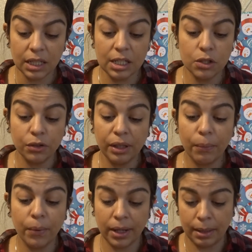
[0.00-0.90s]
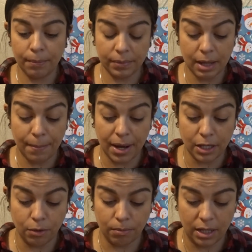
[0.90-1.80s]
y son de buen
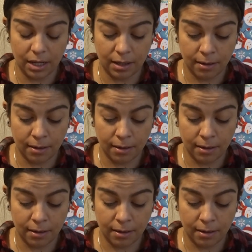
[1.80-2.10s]
tamaño, miren.